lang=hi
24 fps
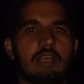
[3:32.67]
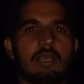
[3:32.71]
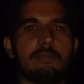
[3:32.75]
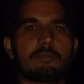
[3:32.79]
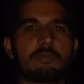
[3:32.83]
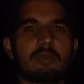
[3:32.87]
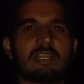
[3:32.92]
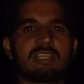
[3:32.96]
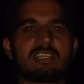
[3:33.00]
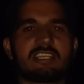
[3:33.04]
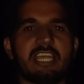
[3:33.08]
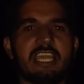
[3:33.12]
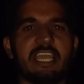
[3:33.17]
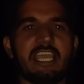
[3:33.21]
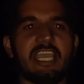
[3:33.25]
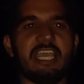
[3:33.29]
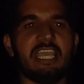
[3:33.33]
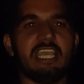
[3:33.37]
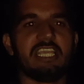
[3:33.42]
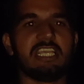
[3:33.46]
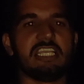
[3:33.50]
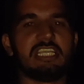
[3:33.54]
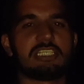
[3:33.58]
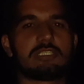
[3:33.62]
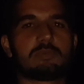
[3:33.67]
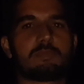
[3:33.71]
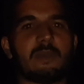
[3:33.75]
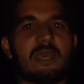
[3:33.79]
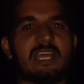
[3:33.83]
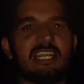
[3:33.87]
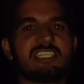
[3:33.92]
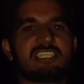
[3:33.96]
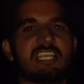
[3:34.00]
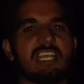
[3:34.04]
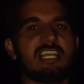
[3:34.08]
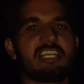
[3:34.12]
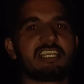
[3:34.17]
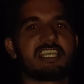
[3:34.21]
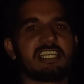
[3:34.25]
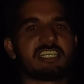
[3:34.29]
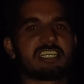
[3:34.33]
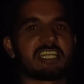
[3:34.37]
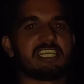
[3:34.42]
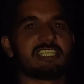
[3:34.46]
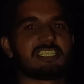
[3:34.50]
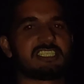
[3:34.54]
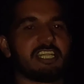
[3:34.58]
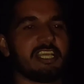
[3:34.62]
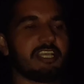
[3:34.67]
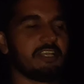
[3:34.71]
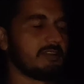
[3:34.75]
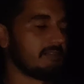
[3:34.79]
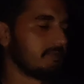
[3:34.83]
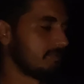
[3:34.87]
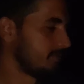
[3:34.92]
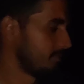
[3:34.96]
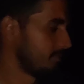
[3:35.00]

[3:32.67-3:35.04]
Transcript: अब करते हैं इस पेंसिल की टेस्टिंग